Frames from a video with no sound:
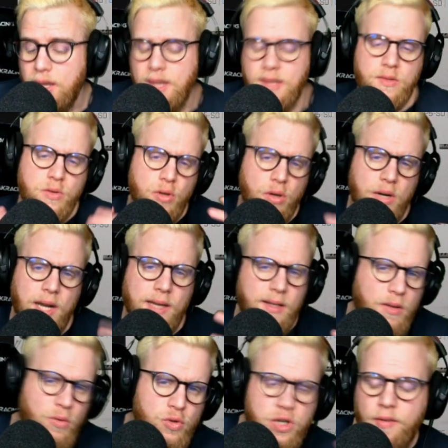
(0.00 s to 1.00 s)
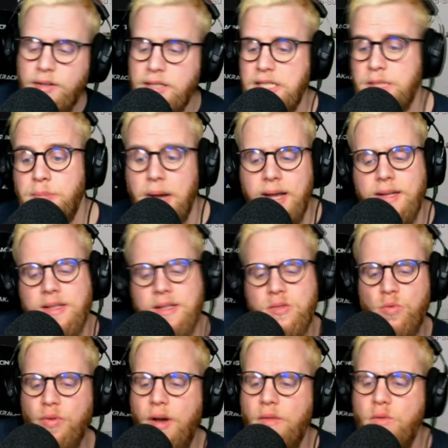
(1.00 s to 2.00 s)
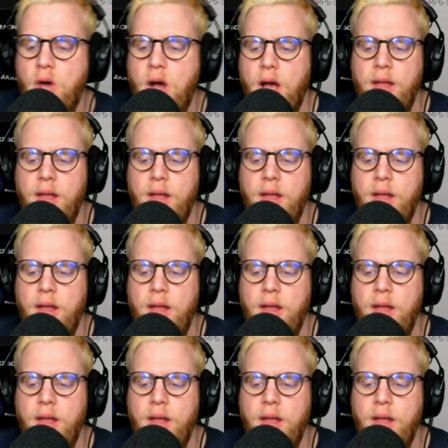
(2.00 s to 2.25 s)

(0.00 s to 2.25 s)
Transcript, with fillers: est-ce que la tête du chat va disparaître Est-ce qu'on va avoir